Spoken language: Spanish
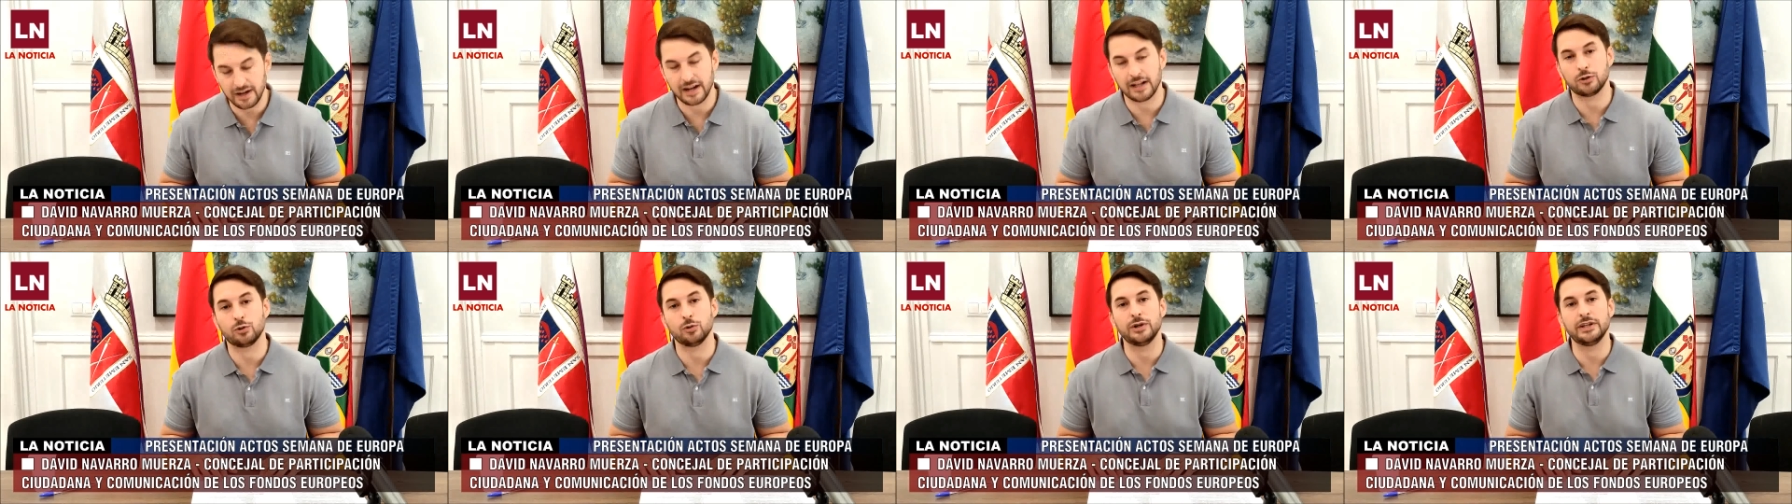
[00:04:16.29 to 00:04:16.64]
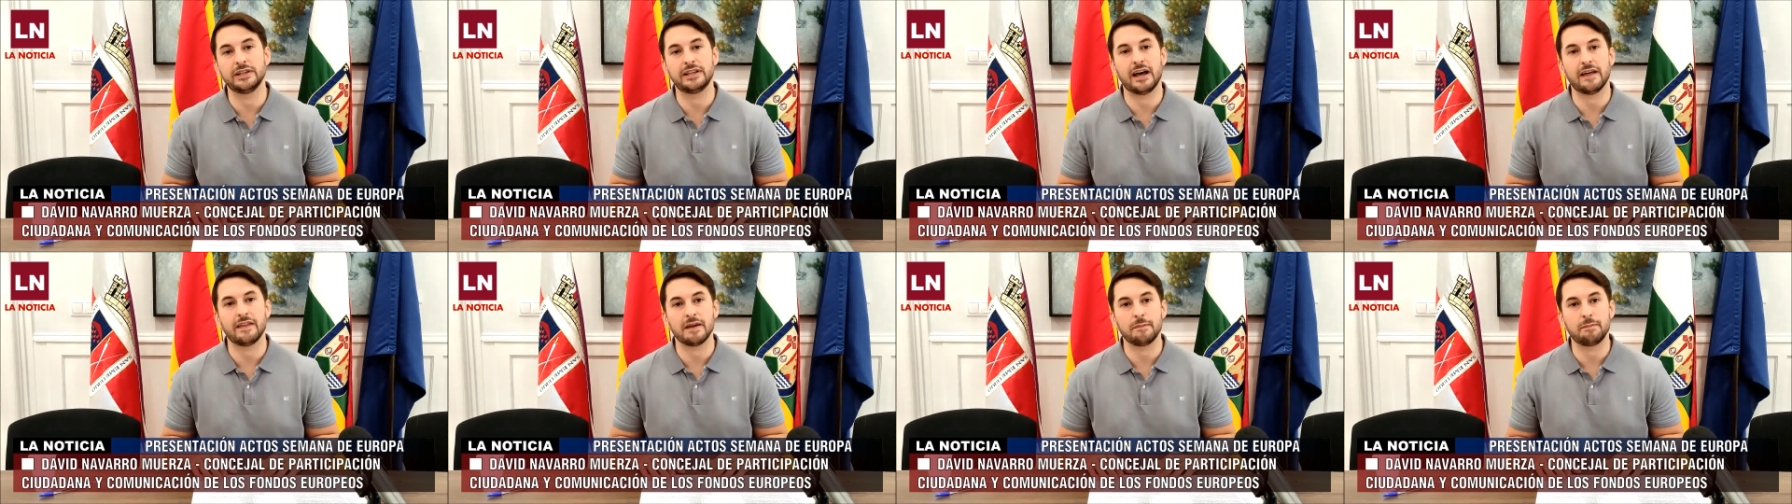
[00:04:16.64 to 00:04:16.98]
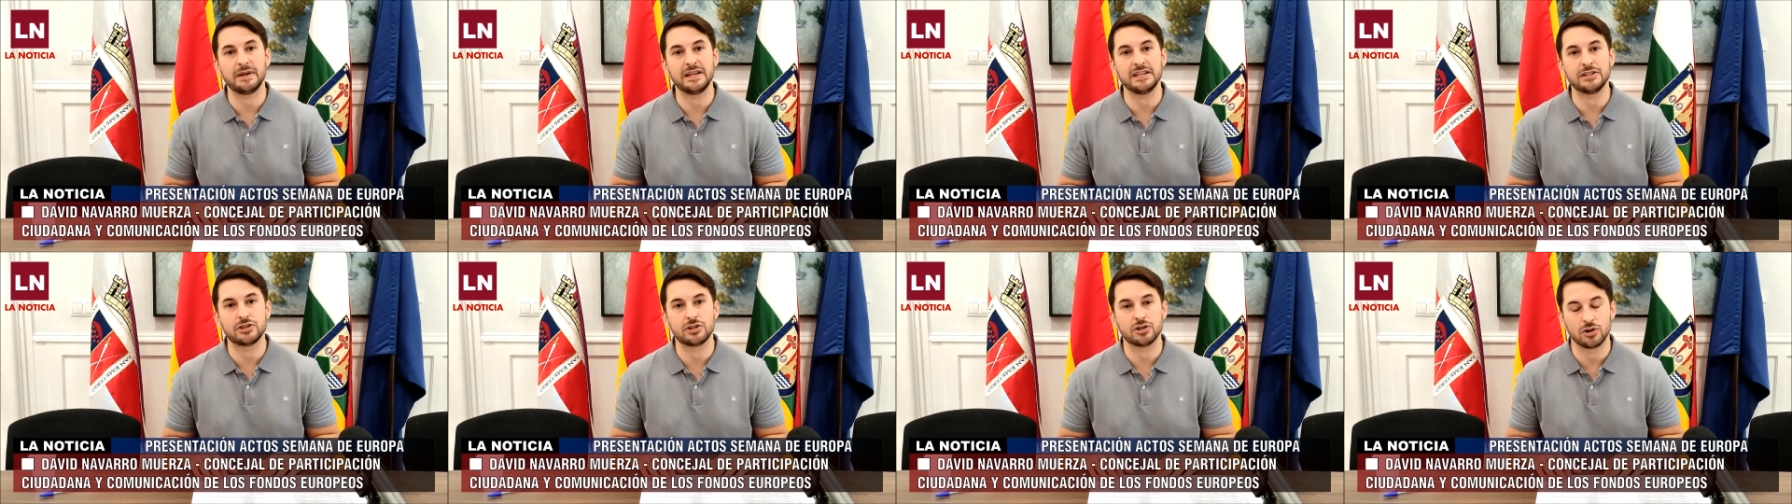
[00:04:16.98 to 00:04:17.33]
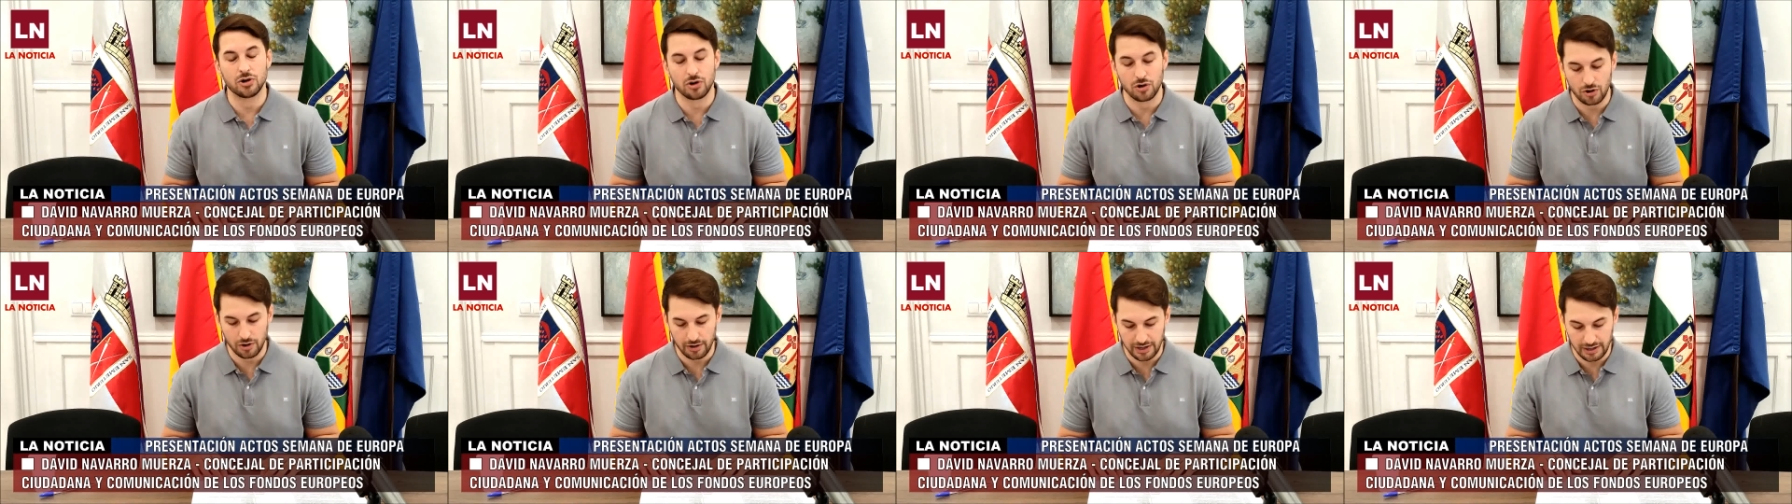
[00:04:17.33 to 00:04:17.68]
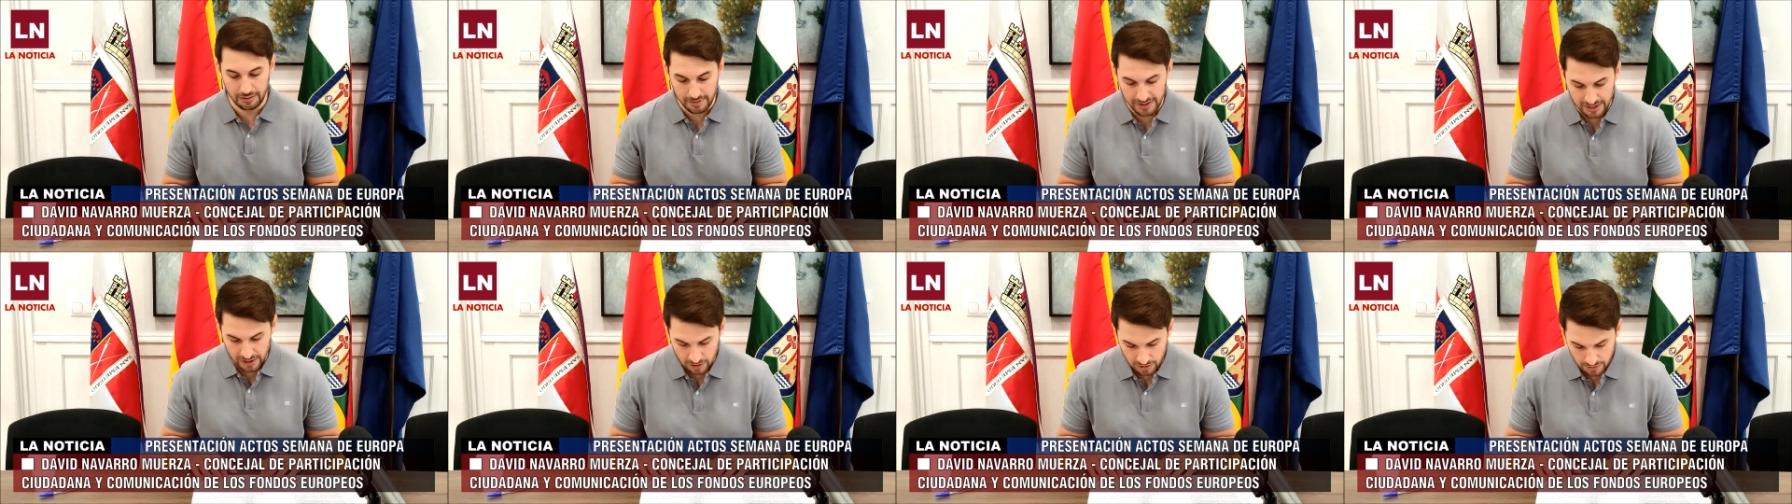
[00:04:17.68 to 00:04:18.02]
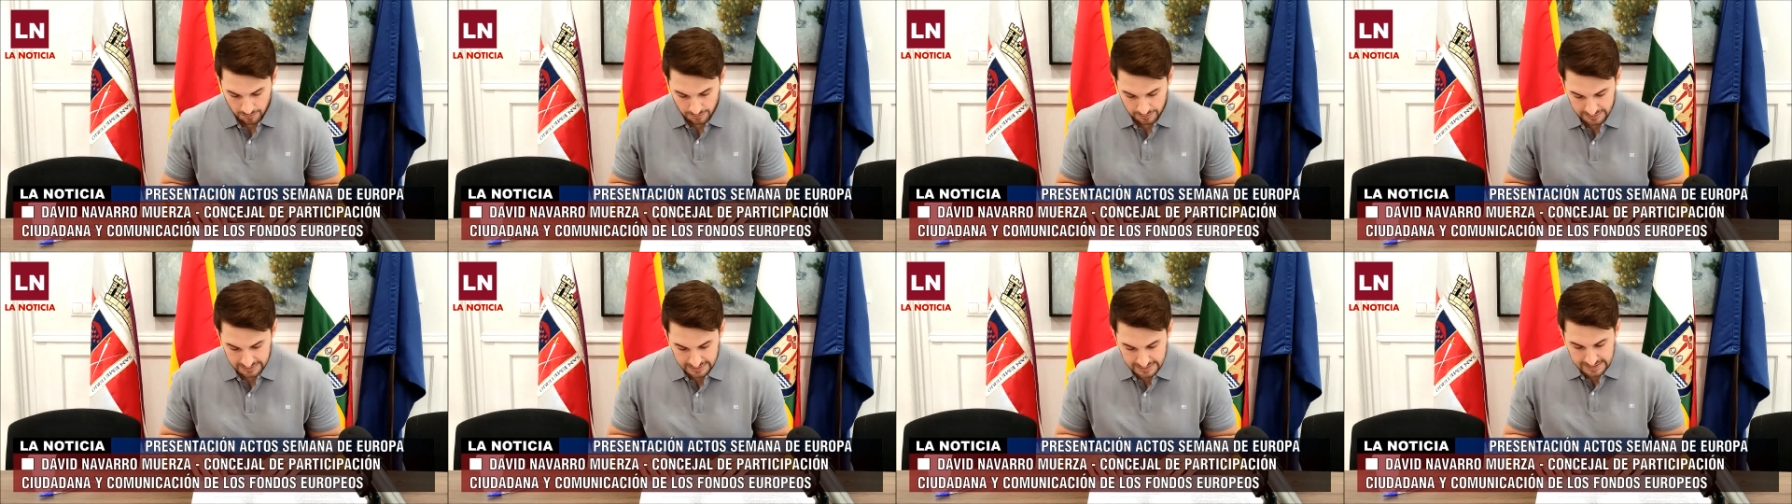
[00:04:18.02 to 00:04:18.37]
gratuita de pincho y
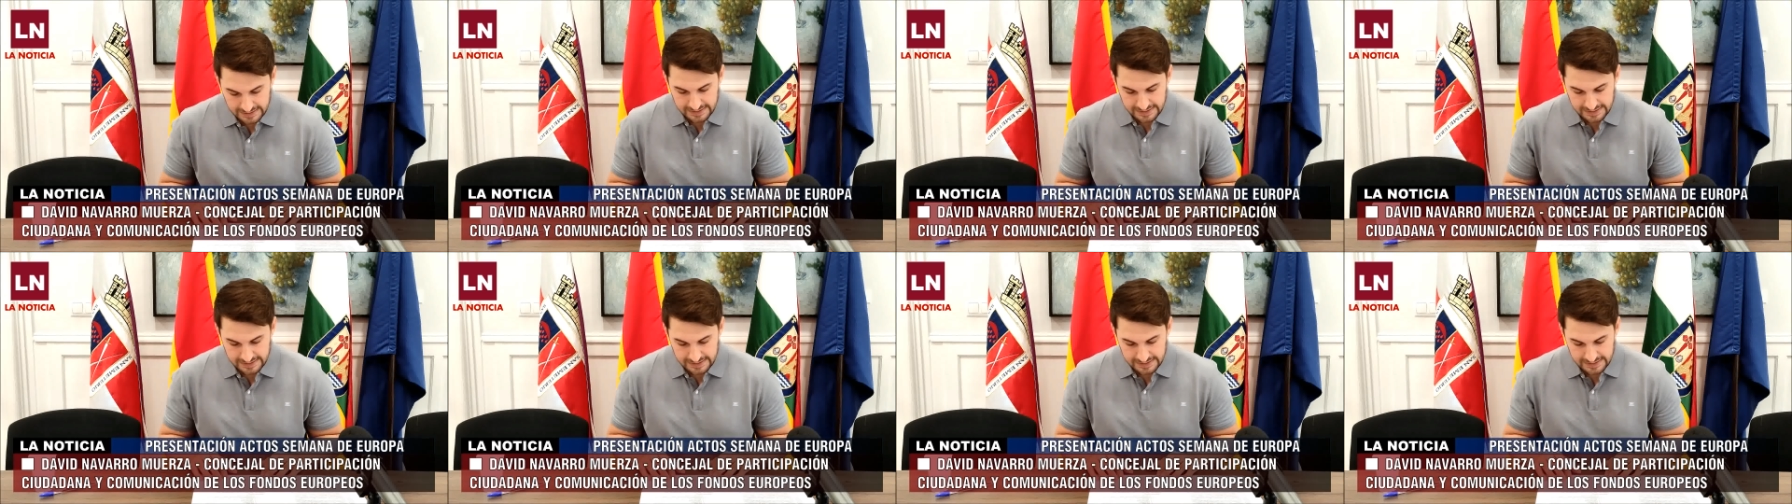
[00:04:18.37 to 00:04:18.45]
vino